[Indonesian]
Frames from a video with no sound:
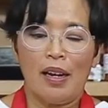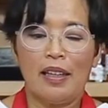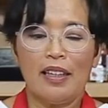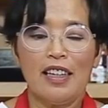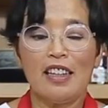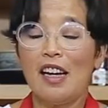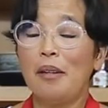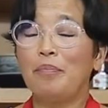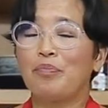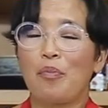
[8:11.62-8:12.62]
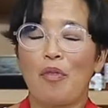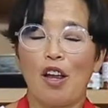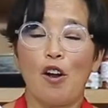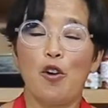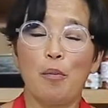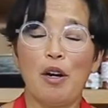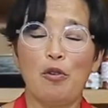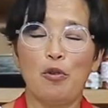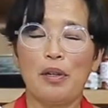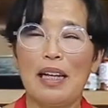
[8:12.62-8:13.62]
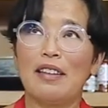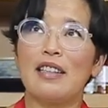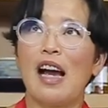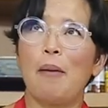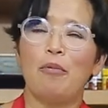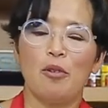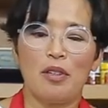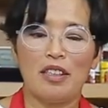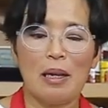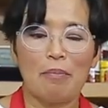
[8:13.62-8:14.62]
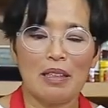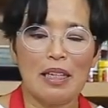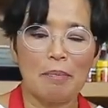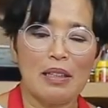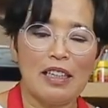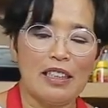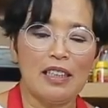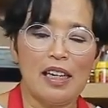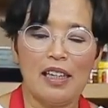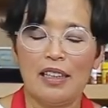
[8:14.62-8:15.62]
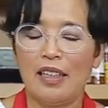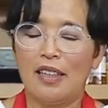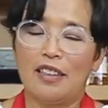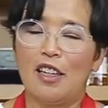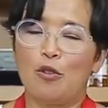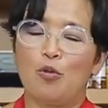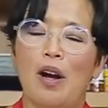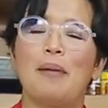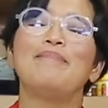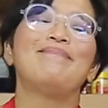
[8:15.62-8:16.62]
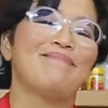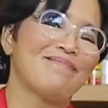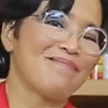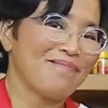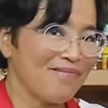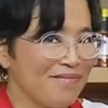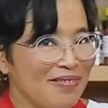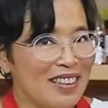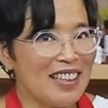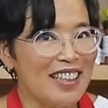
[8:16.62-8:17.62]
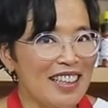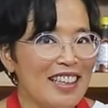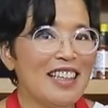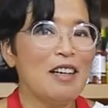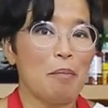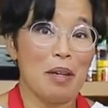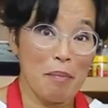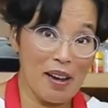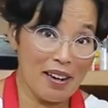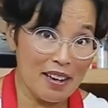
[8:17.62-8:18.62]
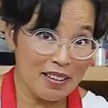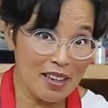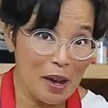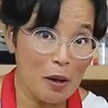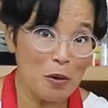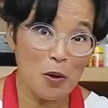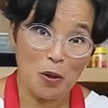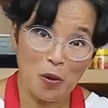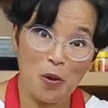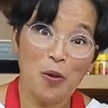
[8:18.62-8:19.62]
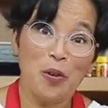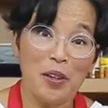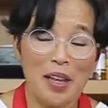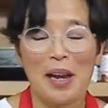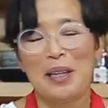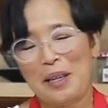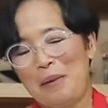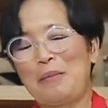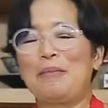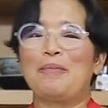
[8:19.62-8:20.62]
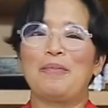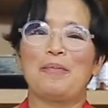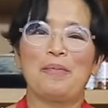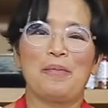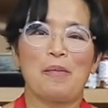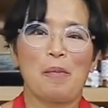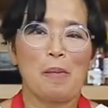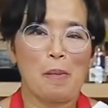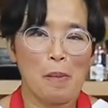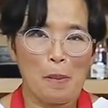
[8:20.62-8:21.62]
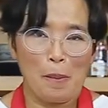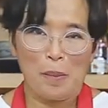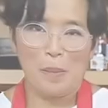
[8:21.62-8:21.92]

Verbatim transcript: nanti kita kalau mau nanti saya upload resep-resep tajin lainnya yang saya suka di primarasa.co.id. thank you